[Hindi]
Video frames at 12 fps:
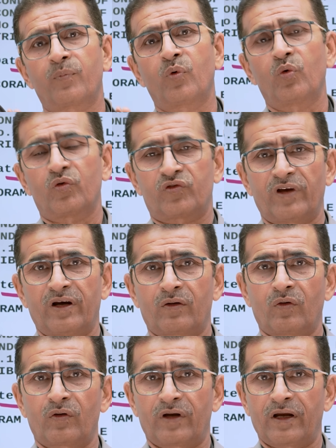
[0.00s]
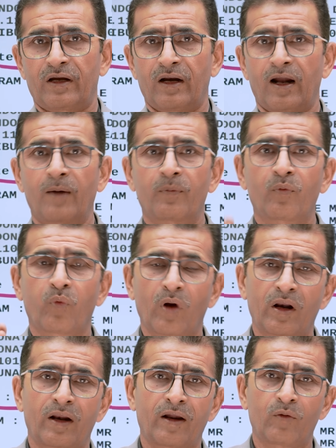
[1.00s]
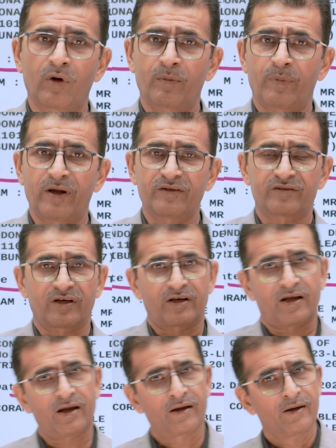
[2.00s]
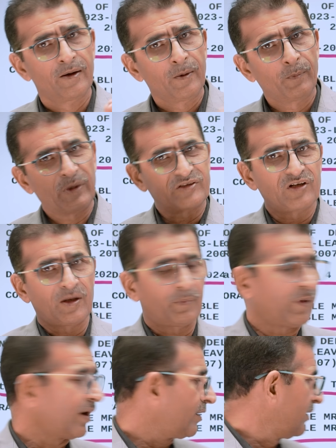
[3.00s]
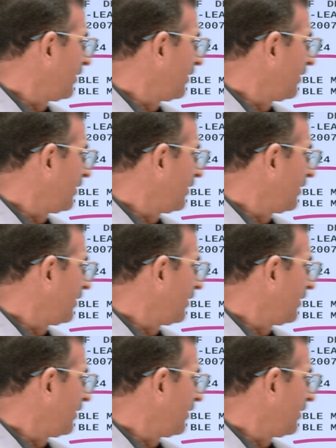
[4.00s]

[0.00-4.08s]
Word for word: पूर्व सैनिकों के खिलाफ वन रिंग वन पेंशन के मसले पर